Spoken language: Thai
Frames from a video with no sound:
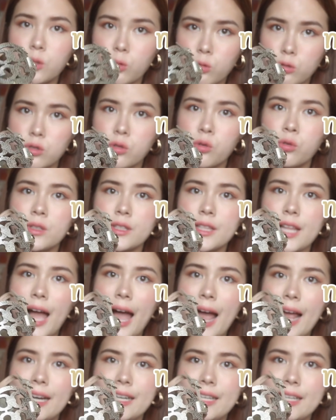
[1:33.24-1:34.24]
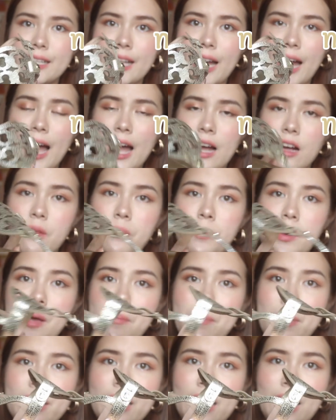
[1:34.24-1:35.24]
ทุกชุดได้เลยนะคะก็เล
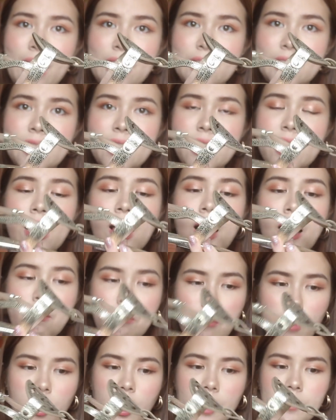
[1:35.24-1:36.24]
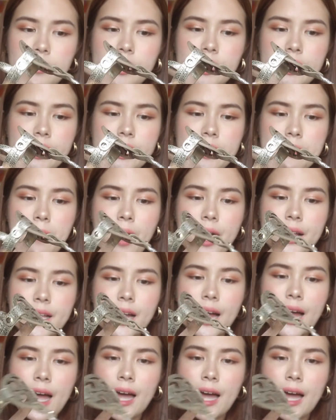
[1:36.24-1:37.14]
ยเป็นอะไรที่เหมาะกับลิลลี่มากนะ